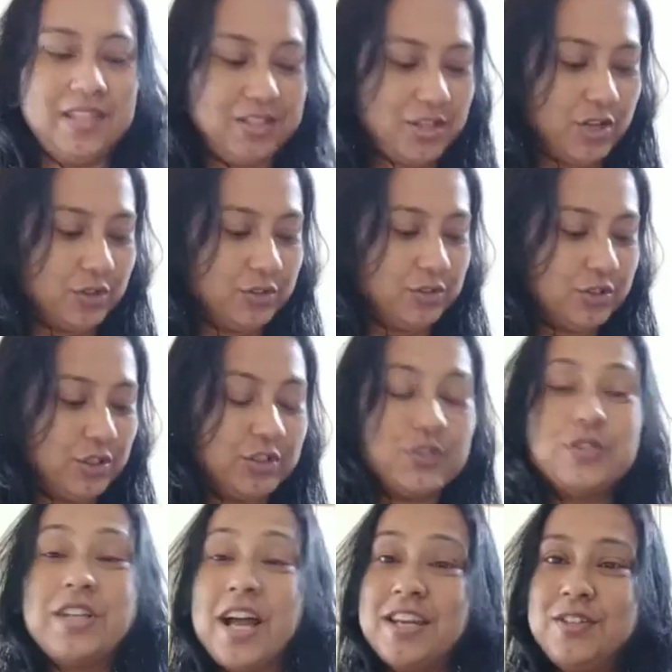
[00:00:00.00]
এনজয় করছো
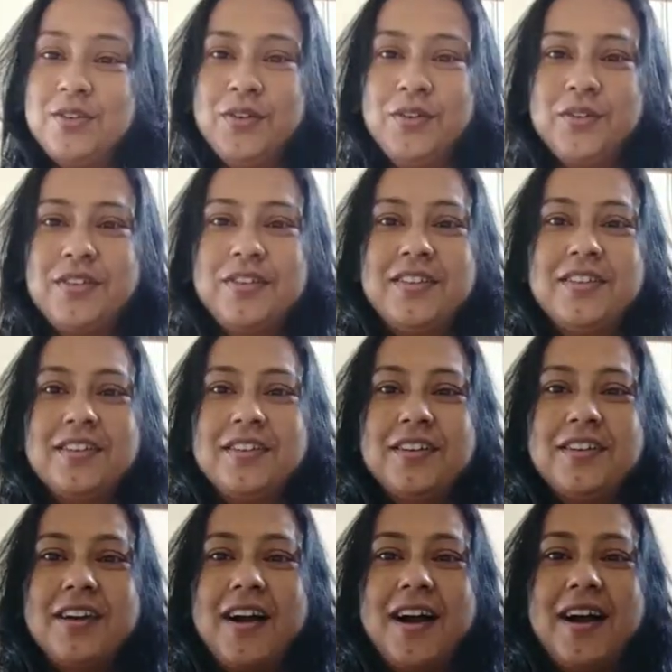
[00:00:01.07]
একটু জানিও
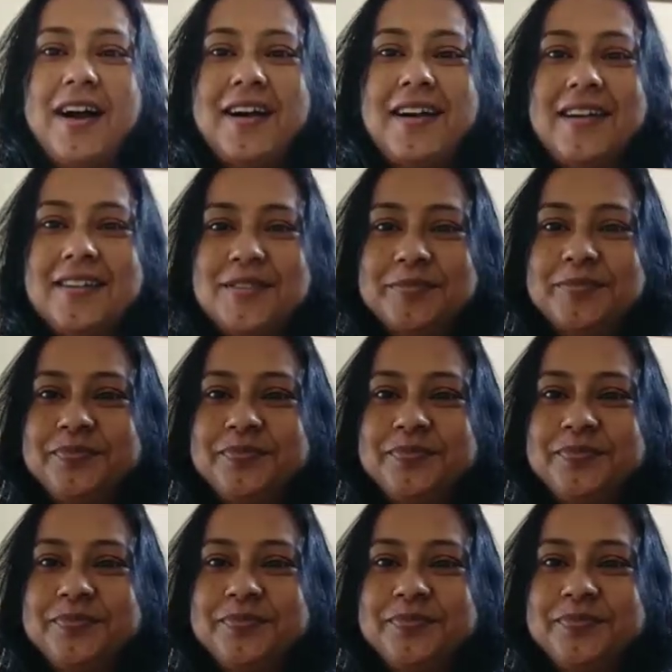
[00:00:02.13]
আর